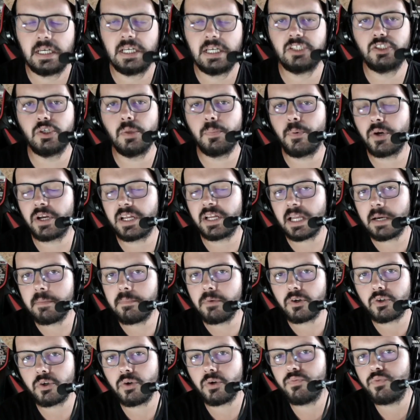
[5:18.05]
Et je peux
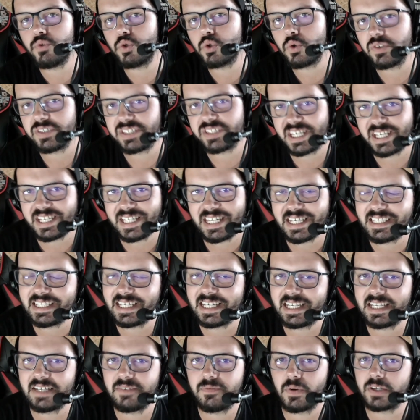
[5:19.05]
clairement que vous conseiller
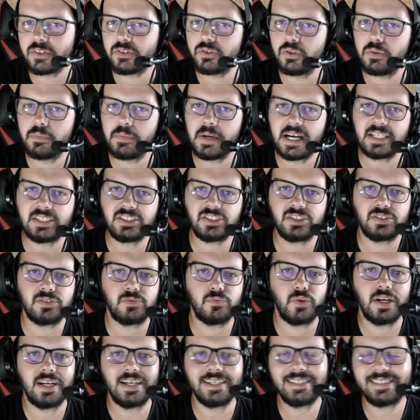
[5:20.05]
d'aller voir ce match.
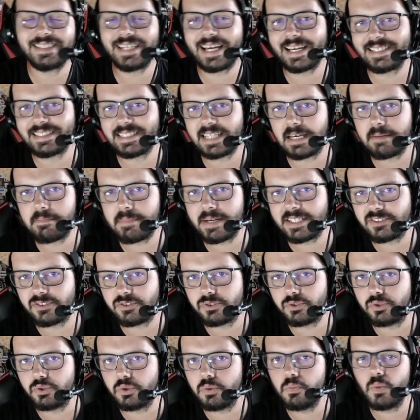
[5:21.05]
Voilà, ça reste un match
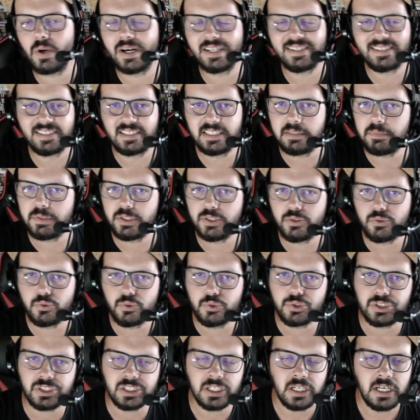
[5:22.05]
de moins de 10
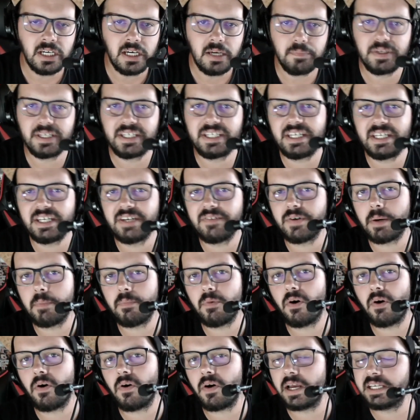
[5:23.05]
minutes, mais qui est
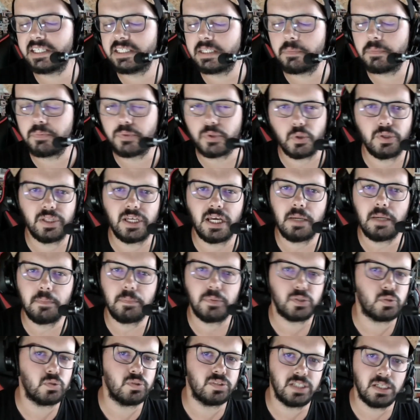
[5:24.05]
vraiment exceptionnel
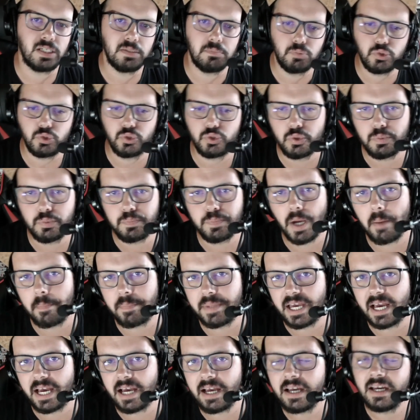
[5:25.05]
parce que ça bouge super
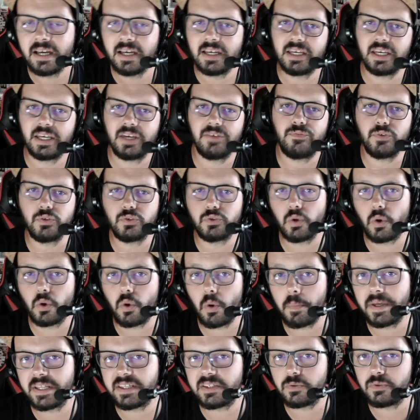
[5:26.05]
bien. Et il faut se
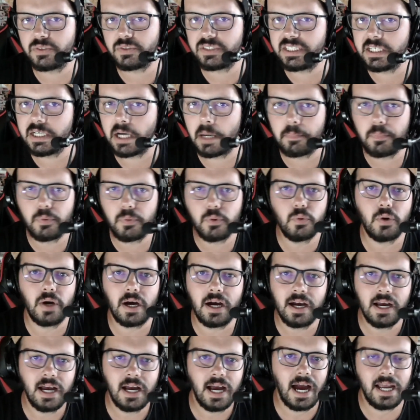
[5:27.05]
remettre aussi un peu
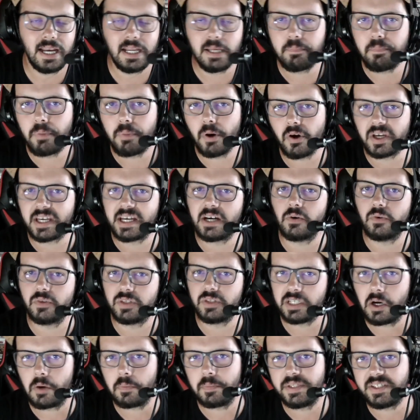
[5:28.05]
à, l'époque, hein. on
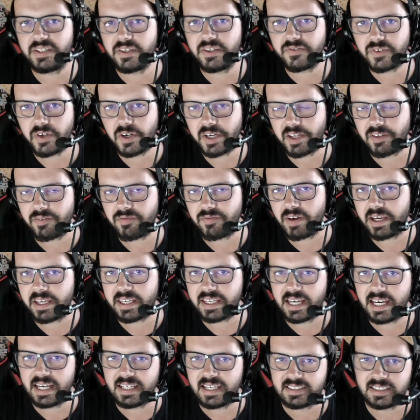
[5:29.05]
est en
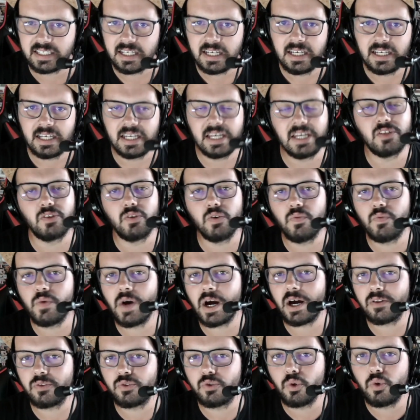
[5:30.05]
1995, et de
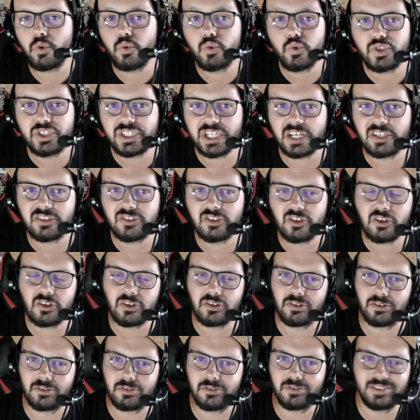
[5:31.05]
voir deux
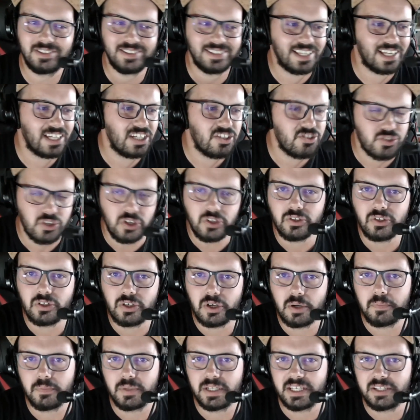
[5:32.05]
luchadors euh, très jeunes
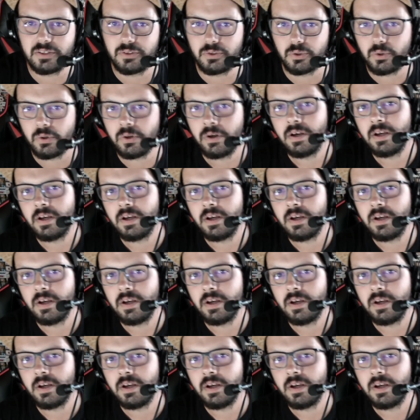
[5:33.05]
comme les deux,